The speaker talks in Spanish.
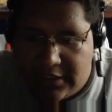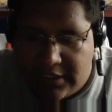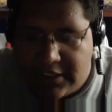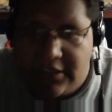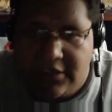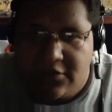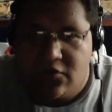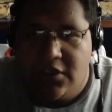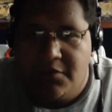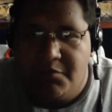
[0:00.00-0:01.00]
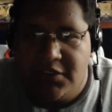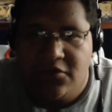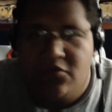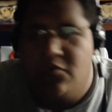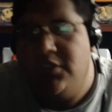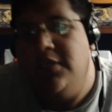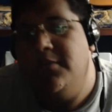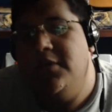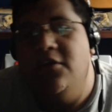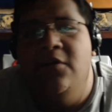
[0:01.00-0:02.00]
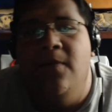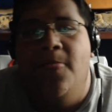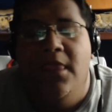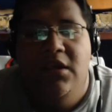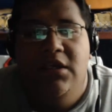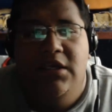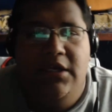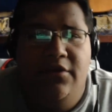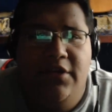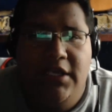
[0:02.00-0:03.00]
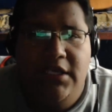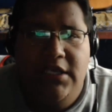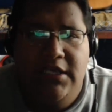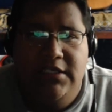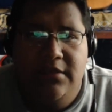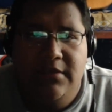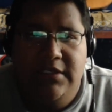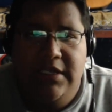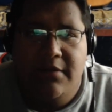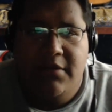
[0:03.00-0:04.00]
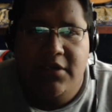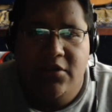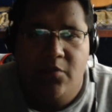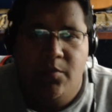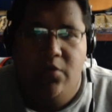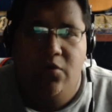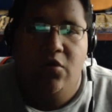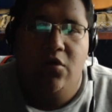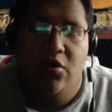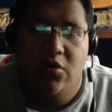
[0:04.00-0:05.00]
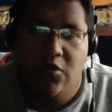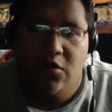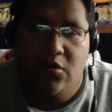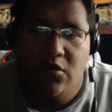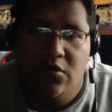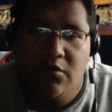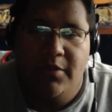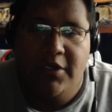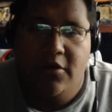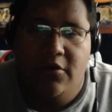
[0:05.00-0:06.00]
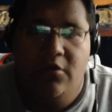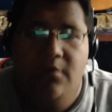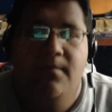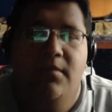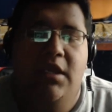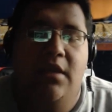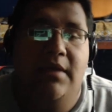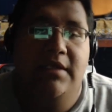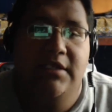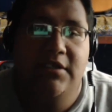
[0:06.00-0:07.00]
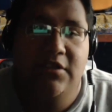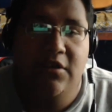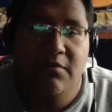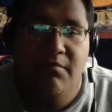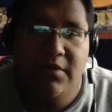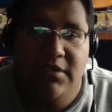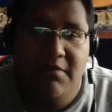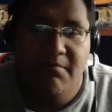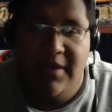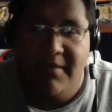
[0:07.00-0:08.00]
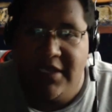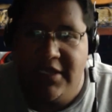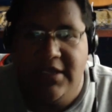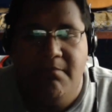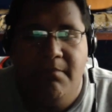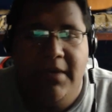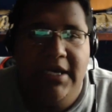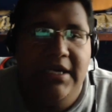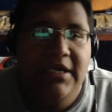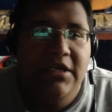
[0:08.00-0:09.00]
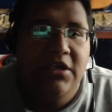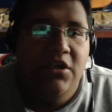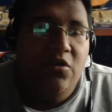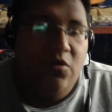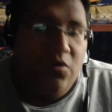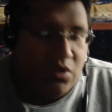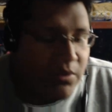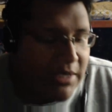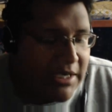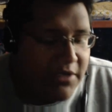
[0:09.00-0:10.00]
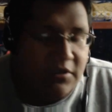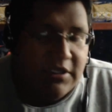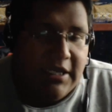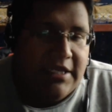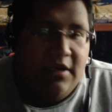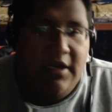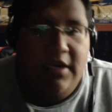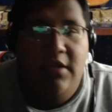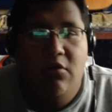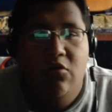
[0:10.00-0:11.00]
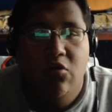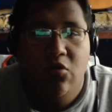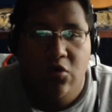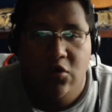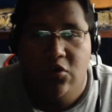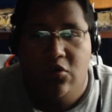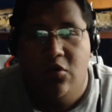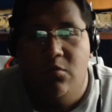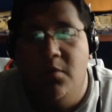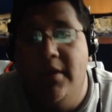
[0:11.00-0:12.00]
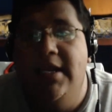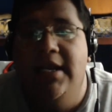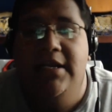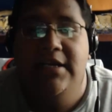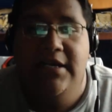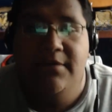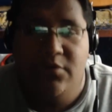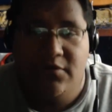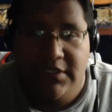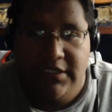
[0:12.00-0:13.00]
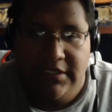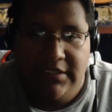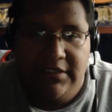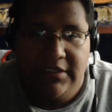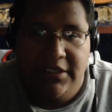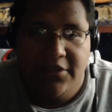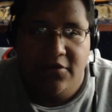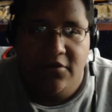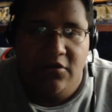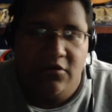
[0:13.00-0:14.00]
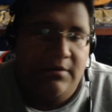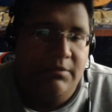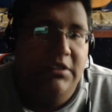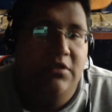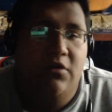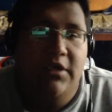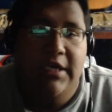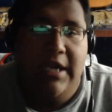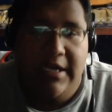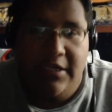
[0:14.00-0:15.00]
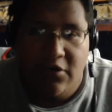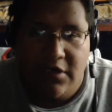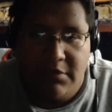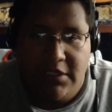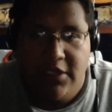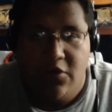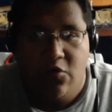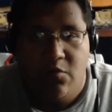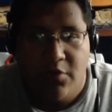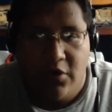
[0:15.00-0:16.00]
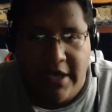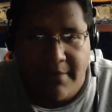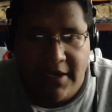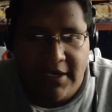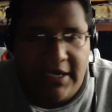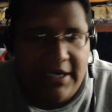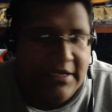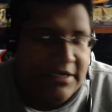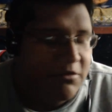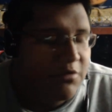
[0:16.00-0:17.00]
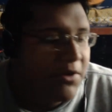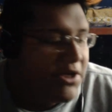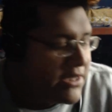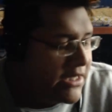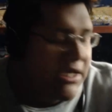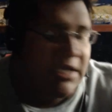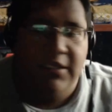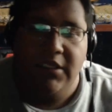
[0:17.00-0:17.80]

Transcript: aquí en, MC Server, ¿no? Ok, este va a estar abierto por un corto periodo que va a ser simplemente para usuarios que hayan ganado el concurso. ¿Cómo van a ganar? Pues fácil y sencillo, los vamos a escoger aleatoriamente con un programa que tenemos por internet